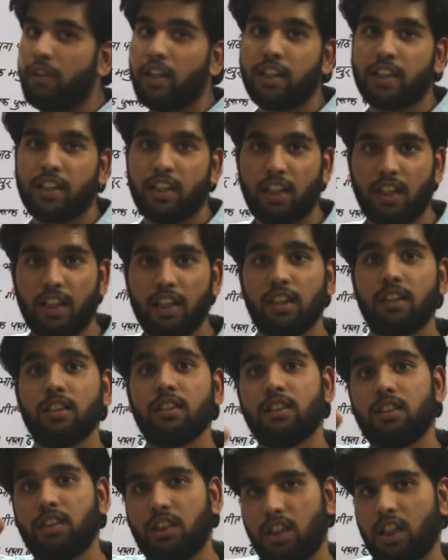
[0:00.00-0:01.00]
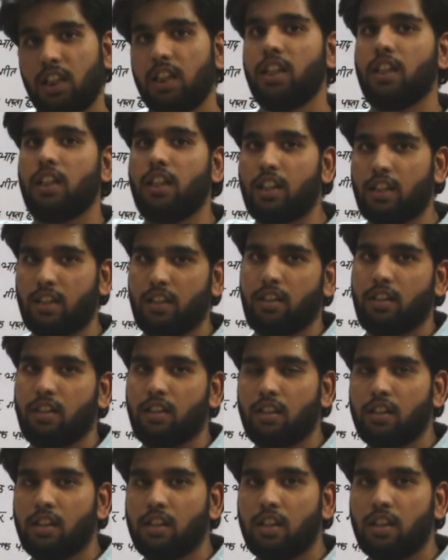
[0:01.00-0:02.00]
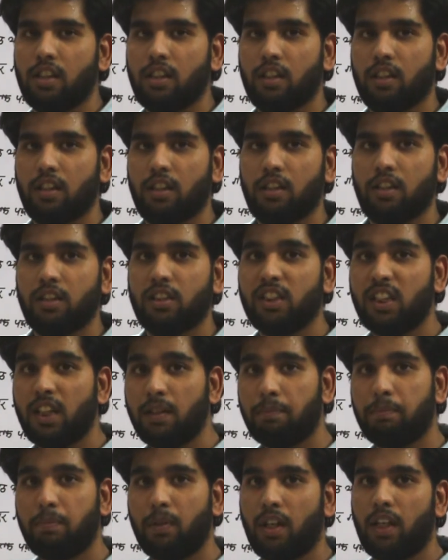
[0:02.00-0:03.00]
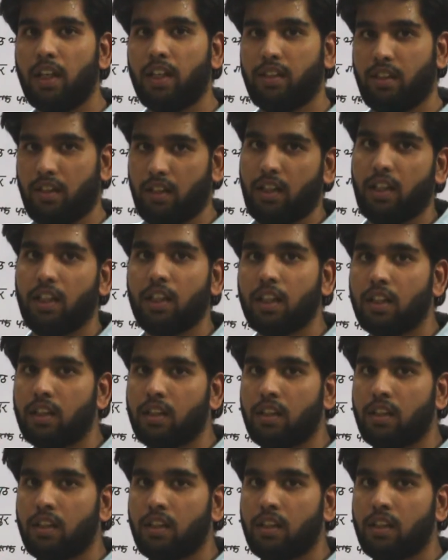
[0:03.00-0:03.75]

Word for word: वह खेलते हैं दे प्ले है ना